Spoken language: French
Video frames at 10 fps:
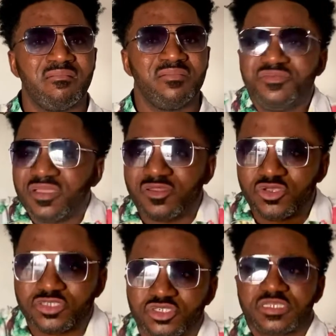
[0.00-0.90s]
Déjà que
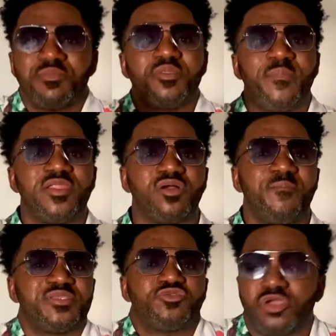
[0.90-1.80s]
lorsque tu sais même de parler quand
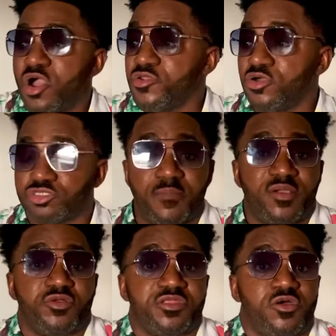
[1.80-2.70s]
petit, tu dis, oh non, tu ne m'as pas
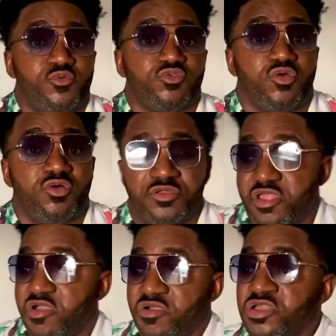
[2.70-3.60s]
connu en route, oh.
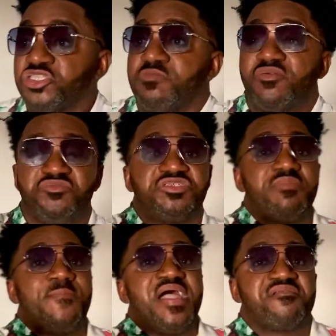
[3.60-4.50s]
non, tu m'as connu chez mes
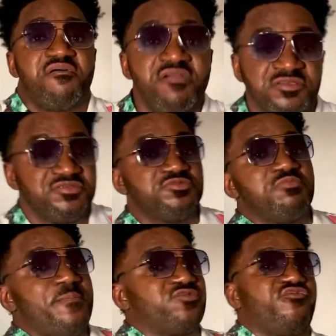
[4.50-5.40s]
parents, tu ne m'as
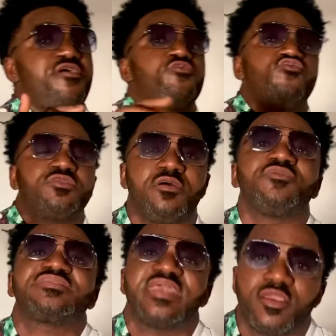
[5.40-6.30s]
pas trouvé en route. On
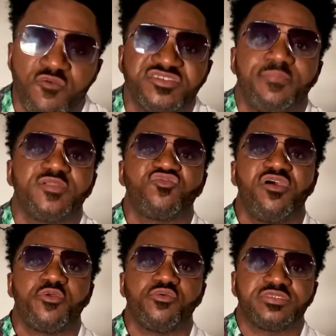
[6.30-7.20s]
sait qu'on ne vous a pas trouvé en
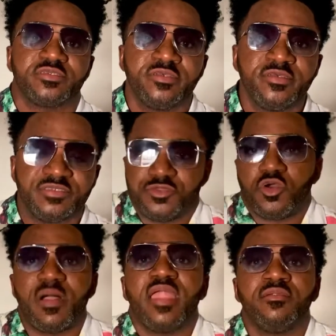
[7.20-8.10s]
route, c'est
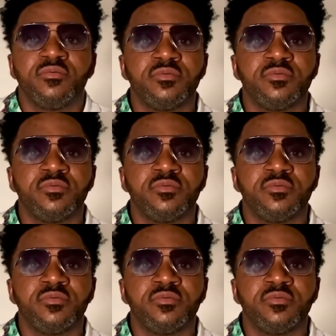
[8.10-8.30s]
normal.